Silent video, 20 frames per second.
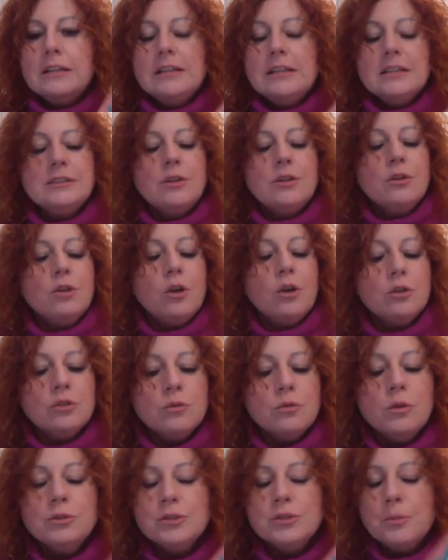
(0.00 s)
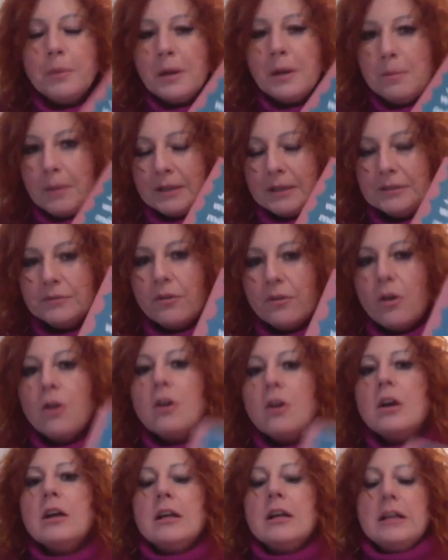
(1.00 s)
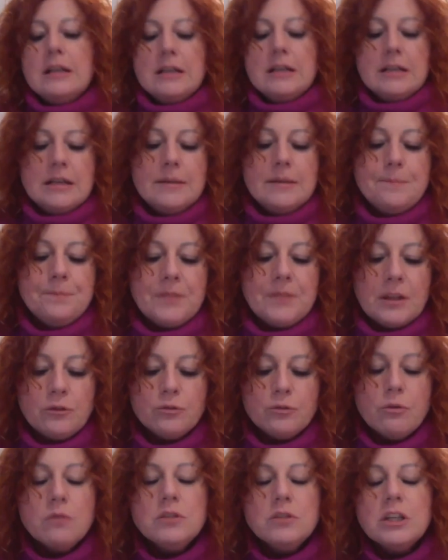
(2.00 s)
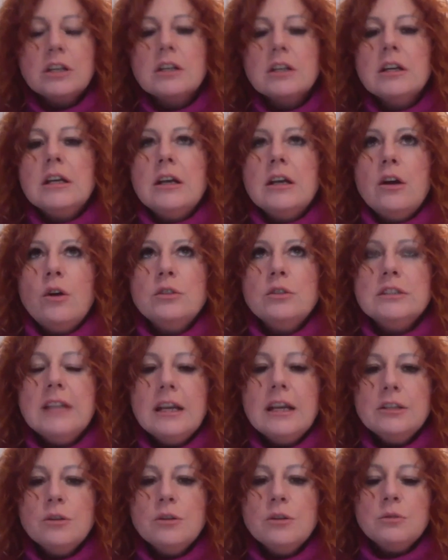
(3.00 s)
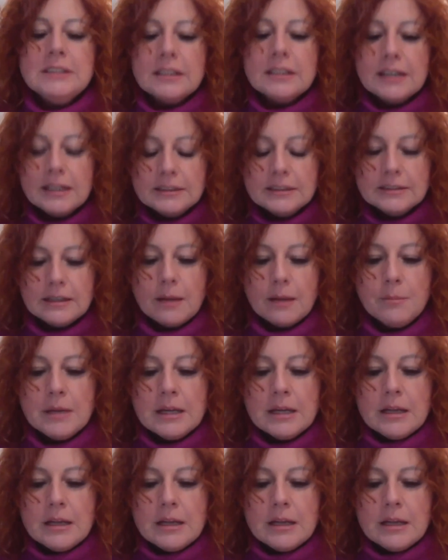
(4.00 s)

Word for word: Na stronie otyłości.pl Państwo ten słownik odnajdą i zachęcam,